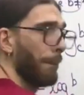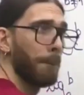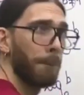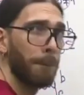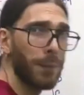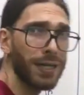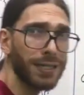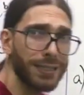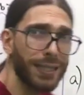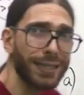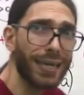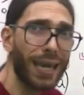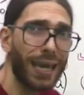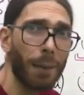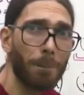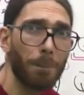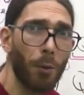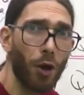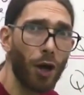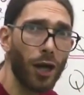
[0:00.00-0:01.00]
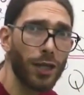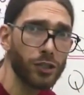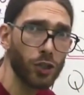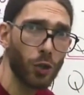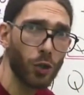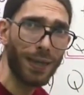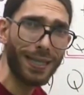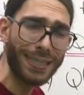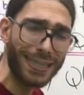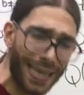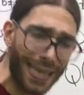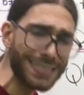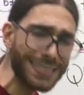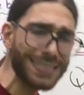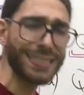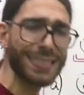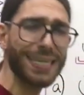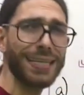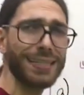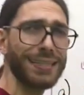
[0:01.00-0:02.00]
manda quem pode,
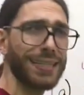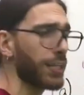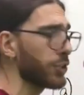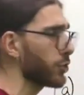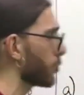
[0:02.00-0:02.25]
obedece quem tem